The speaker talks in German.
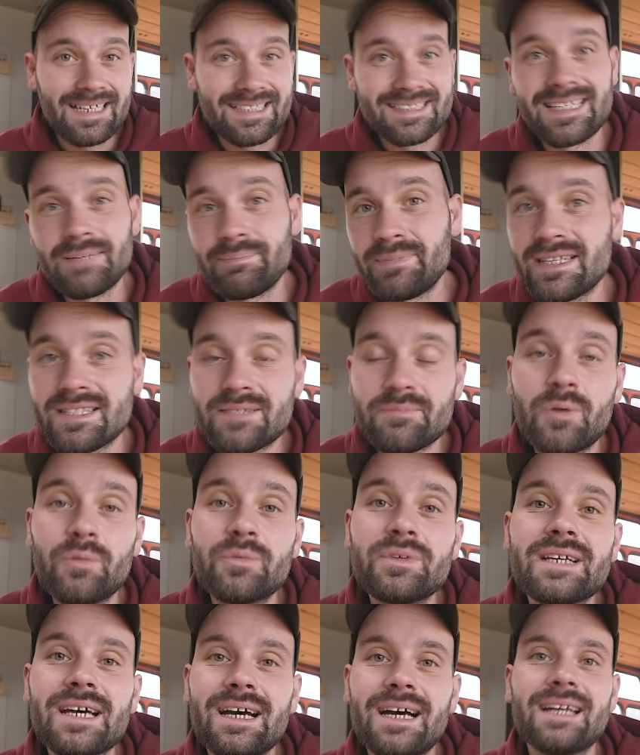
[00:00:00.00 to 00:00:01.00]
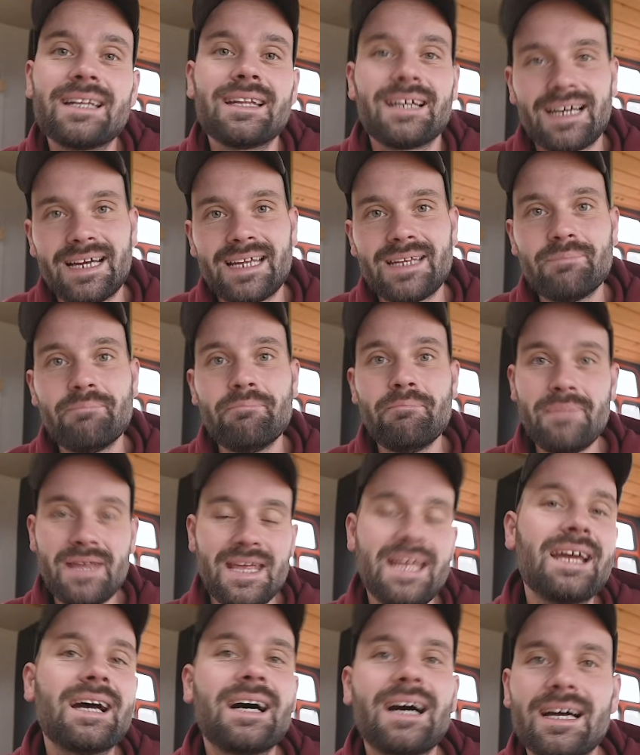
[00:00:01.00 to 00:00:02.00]
Es gibt jetzt momentan ein
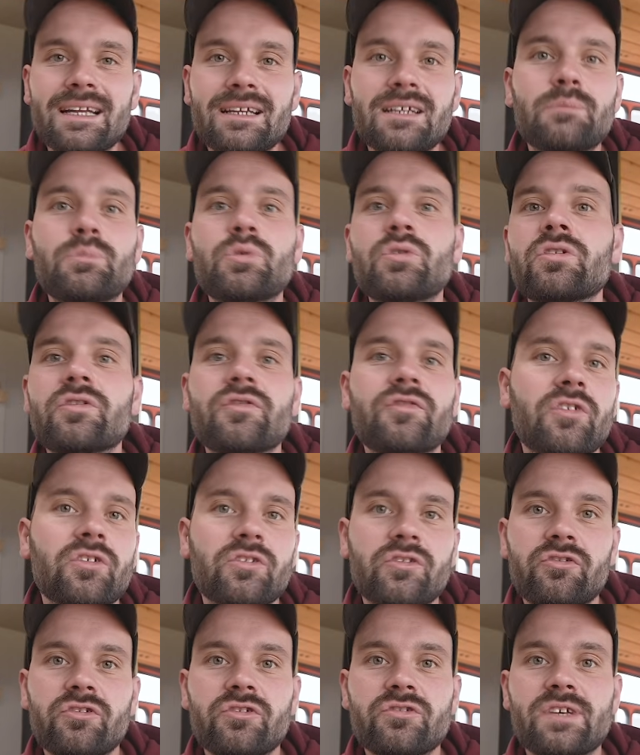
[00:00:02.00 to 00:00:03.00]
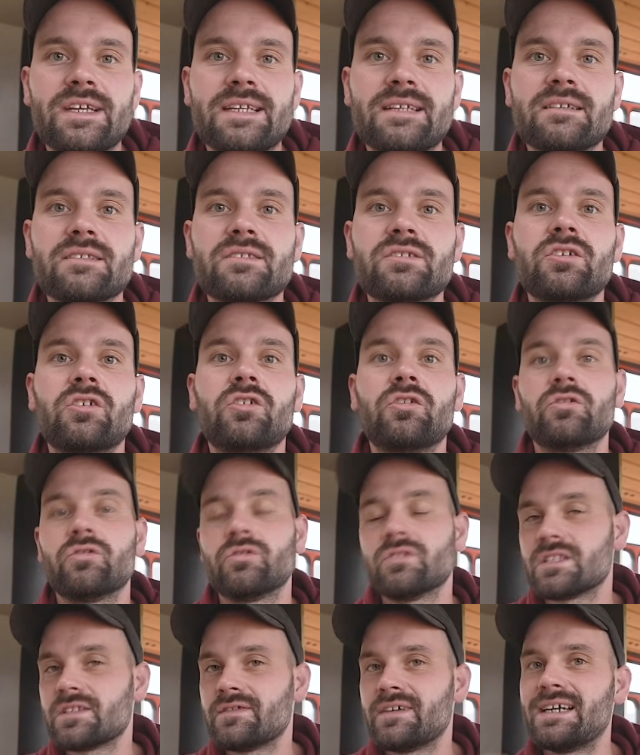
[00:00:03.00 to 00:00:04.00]
mega Angebot von Rosetta Stone
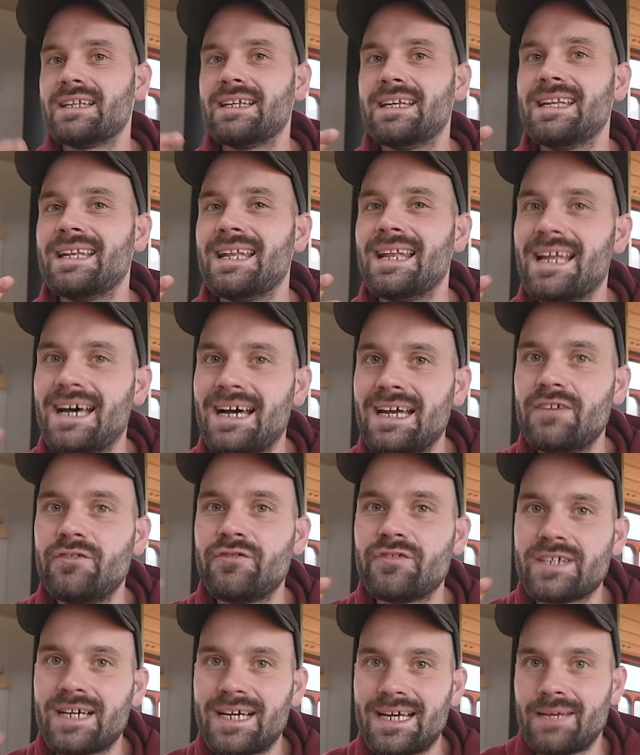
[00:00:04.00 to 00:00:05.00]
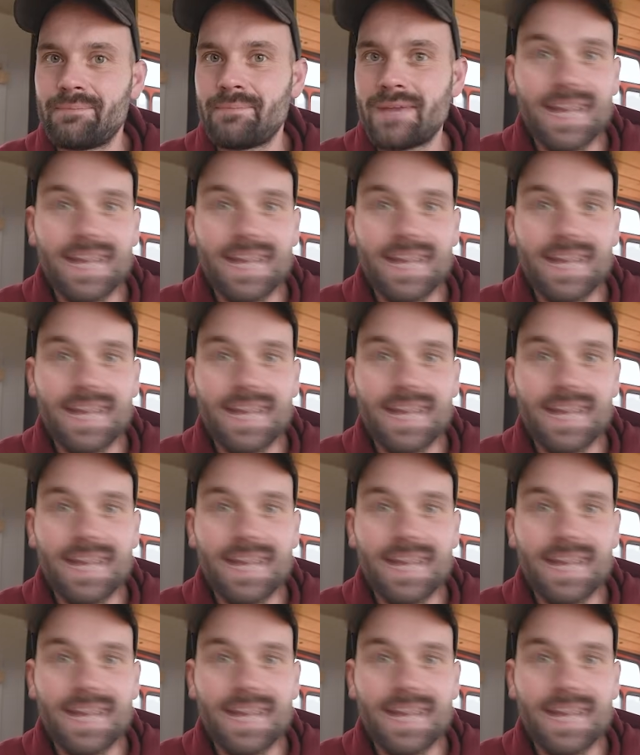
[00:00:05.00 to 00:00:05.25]
und zwar den Lifetime